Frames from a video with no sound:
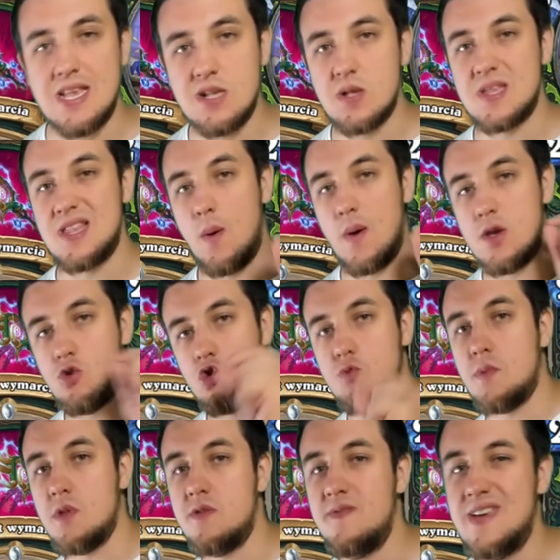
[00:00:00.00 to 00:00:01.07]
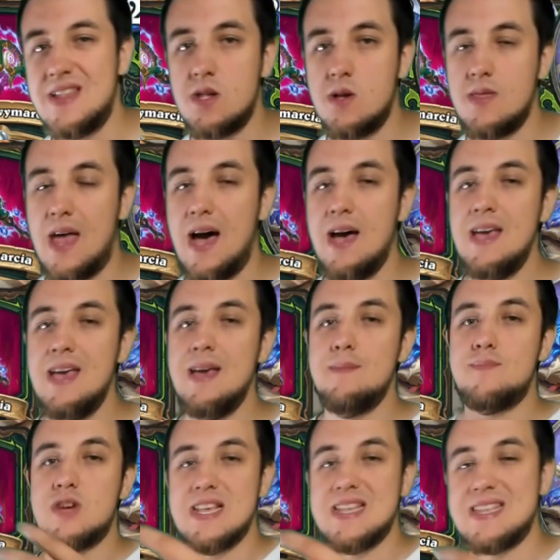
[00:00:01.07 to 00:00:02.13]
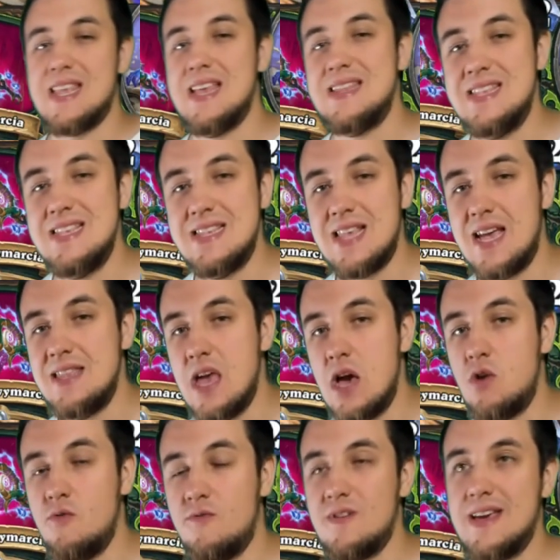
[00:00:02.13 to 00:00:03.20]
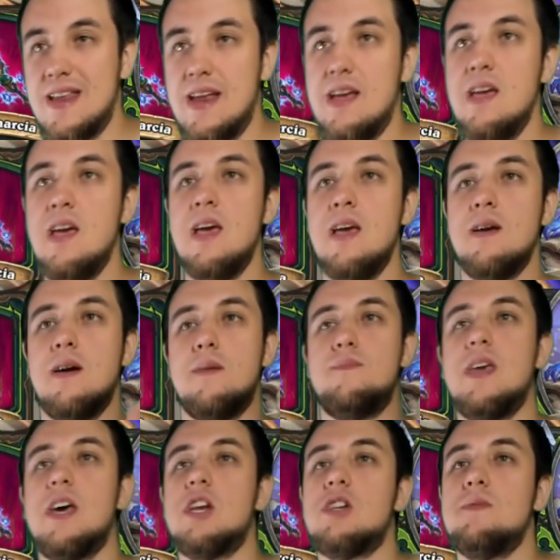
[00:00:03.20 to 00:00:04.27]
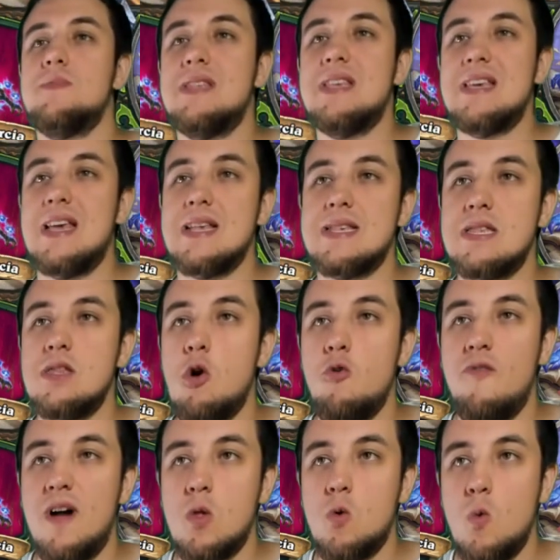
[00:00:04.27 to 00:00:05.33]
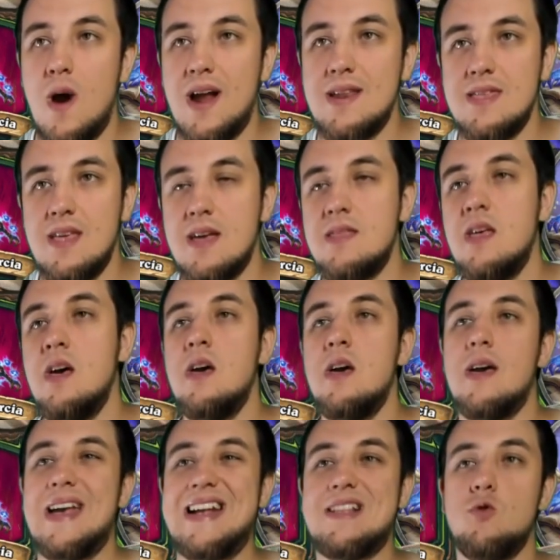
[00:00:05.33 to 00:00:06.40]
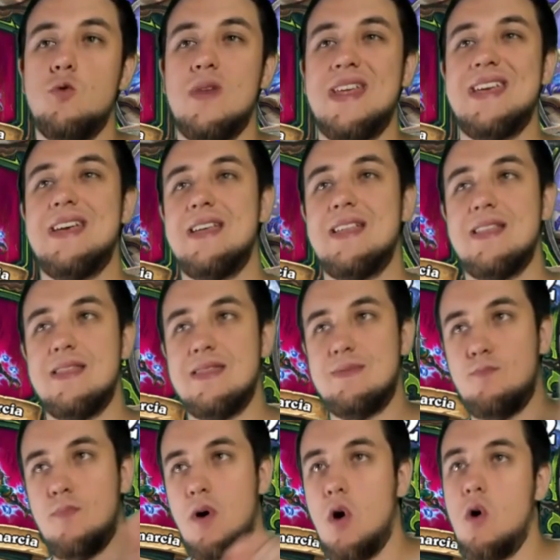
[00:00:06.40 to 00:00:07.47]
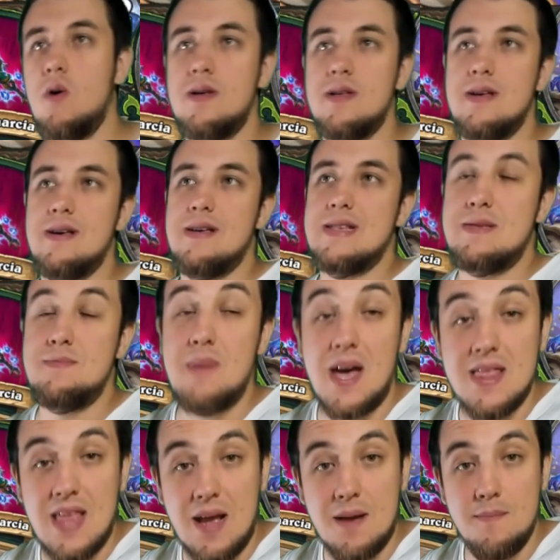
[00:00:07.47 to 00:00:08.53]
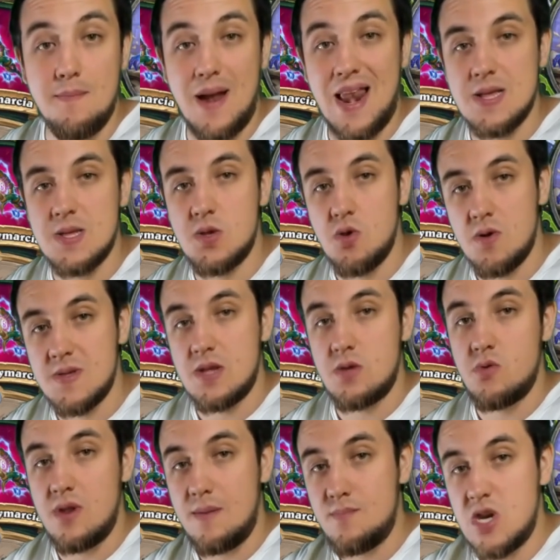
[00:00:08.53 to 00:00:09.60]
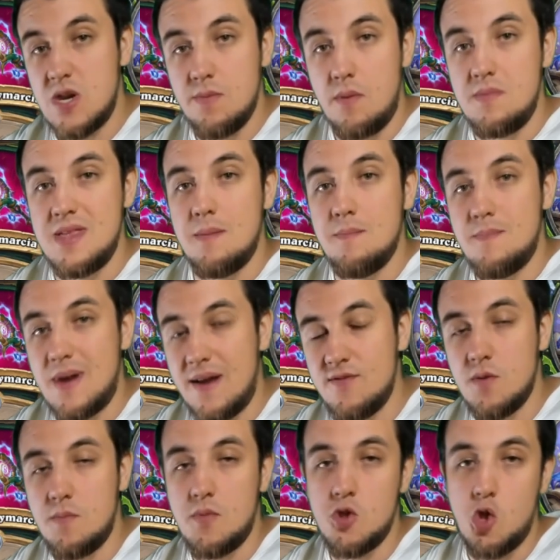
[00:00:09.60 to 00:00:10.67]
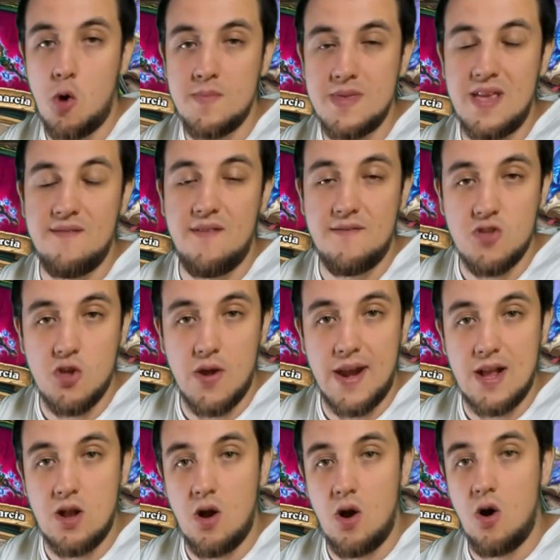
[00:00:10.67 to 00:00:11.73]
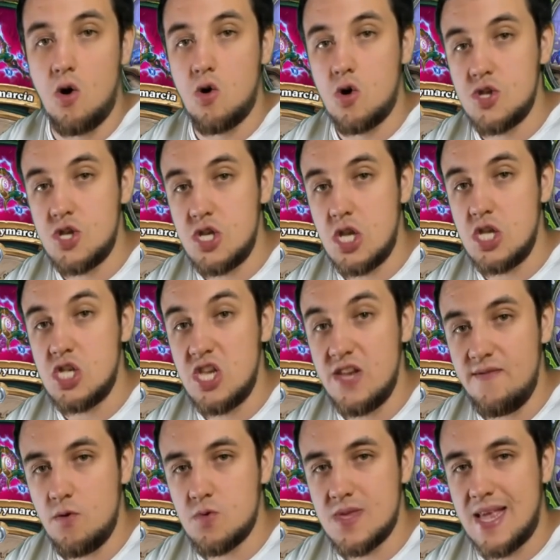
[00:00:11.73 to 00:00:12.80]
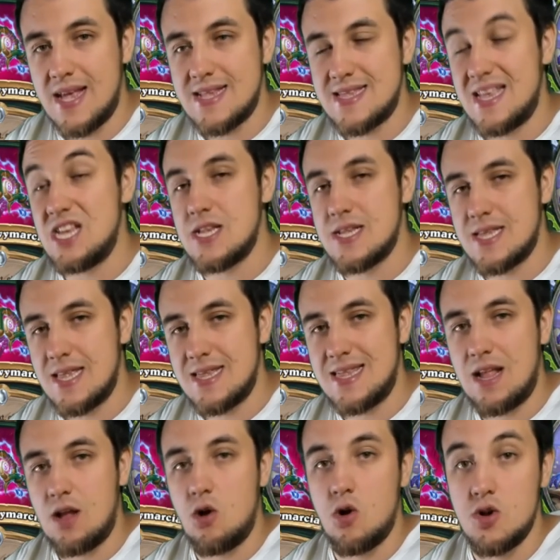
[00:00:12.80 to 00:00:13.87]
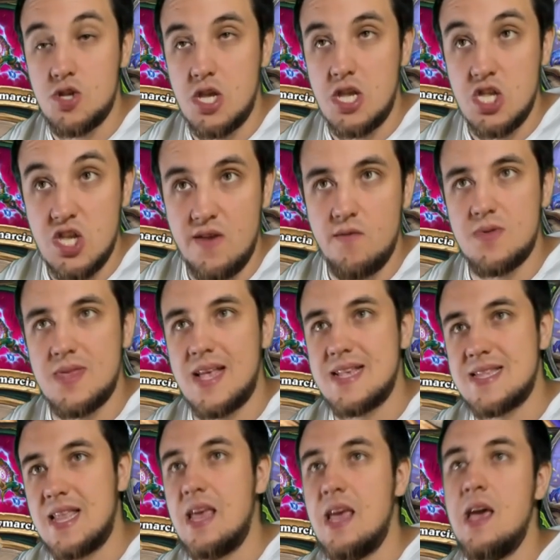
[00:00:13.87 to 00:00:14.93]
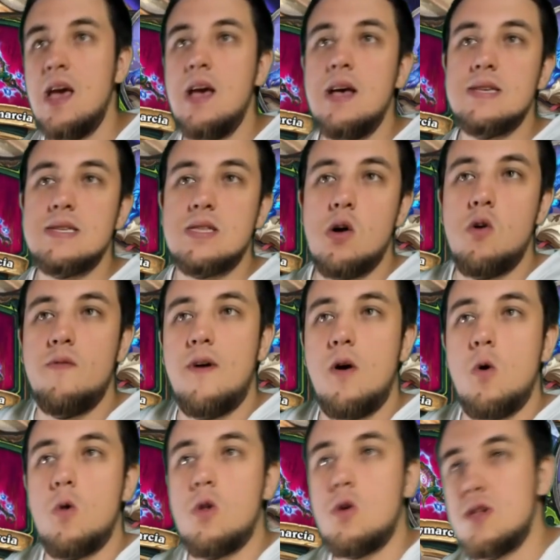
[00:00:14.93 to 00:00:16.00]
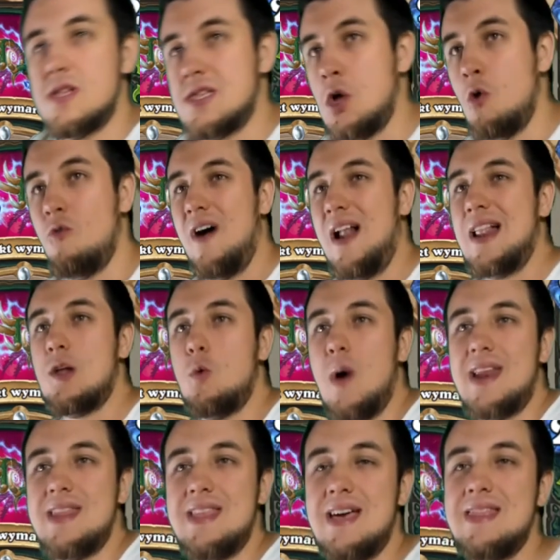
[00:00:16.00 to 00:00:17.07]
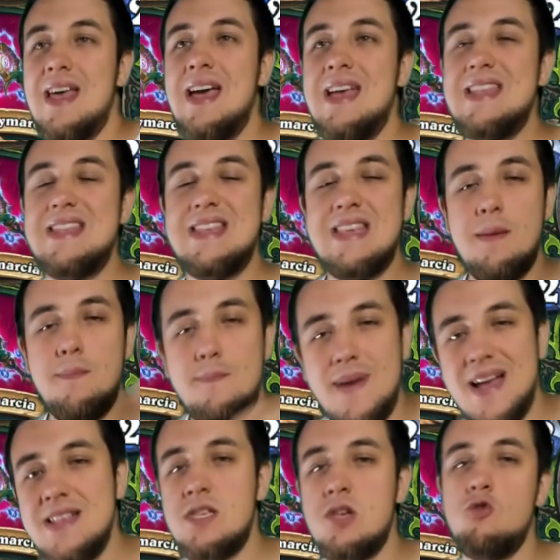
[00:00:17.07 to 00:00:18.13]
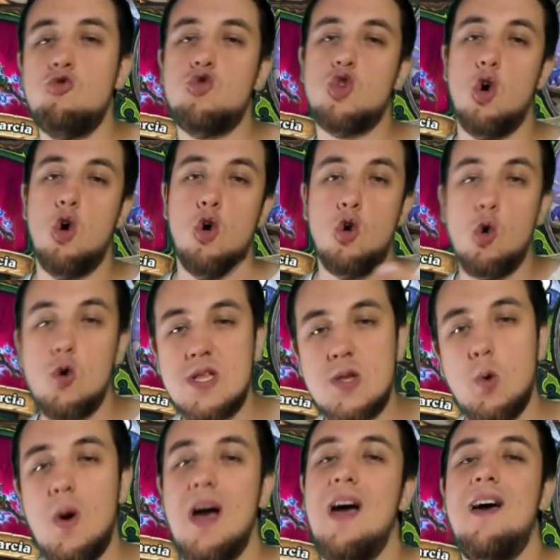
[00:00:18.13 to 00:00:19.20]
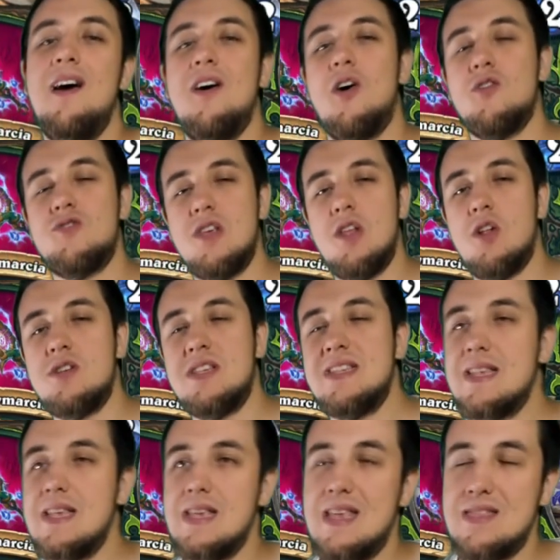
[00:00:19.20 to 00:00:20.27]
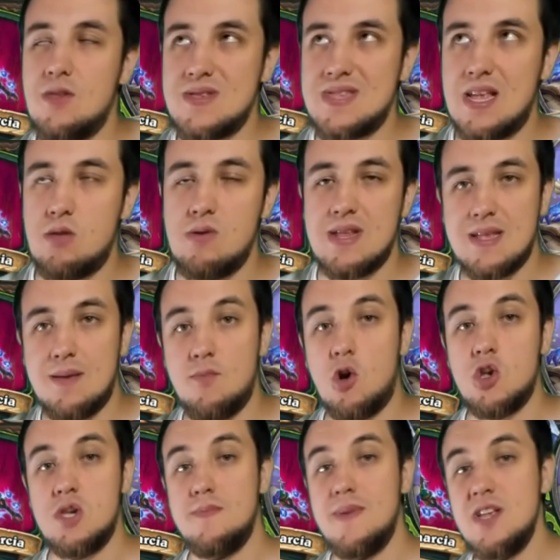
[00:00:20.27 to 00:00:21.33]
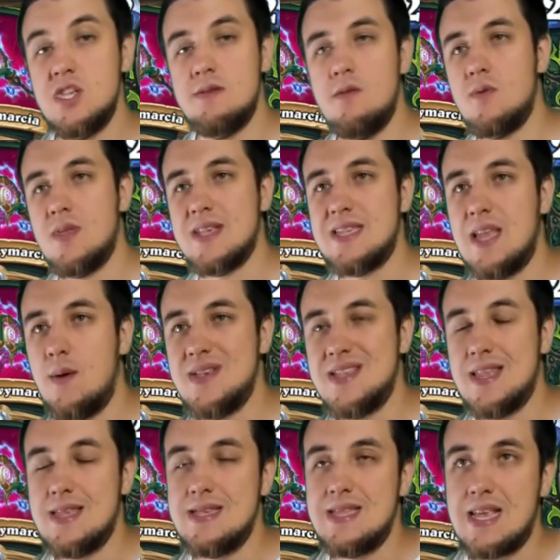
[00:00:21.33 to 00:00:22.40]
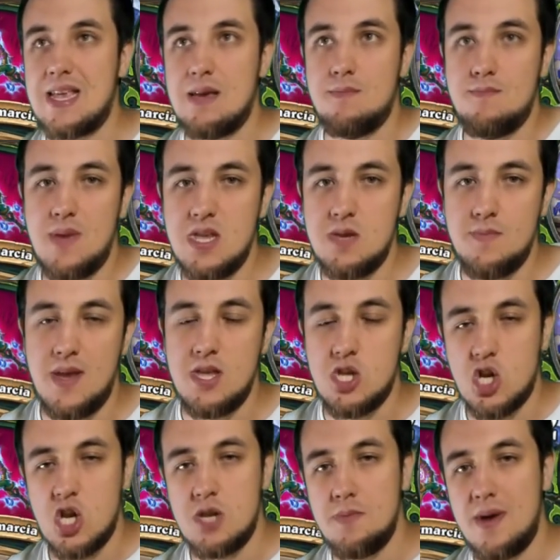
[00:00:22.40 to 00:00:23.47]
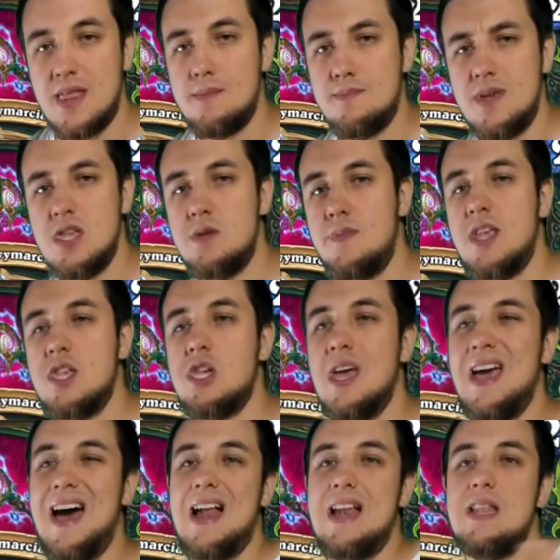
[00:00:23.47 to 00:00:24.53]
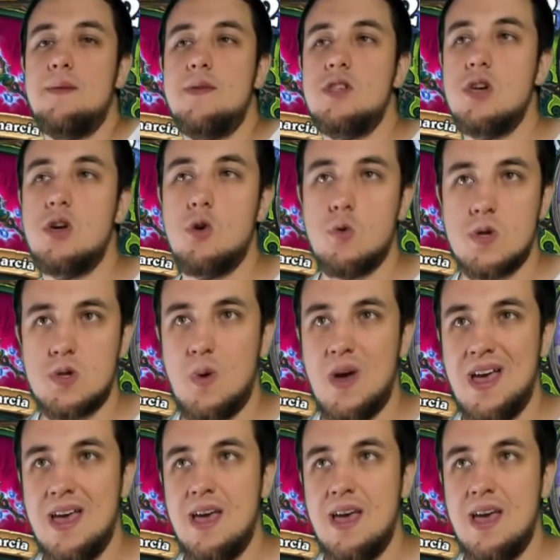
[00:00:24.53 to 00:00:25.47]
z nich została już potwierdzona przez designerów gry. E, pierwszym z nich jest Snowfall Guardian, e, który po e, zmianach balansujących, które przypominam prawdopodobnie we wtorek o godzinie 19, 16 o godzinie 19 Snowfall, Snowfall Guardian nie będzie już rósł od ilości jednostek, które zamrozi. Będzie miał na stałe statystyki 5-5, 6 mana, 5-5, ale nie będzie rósł.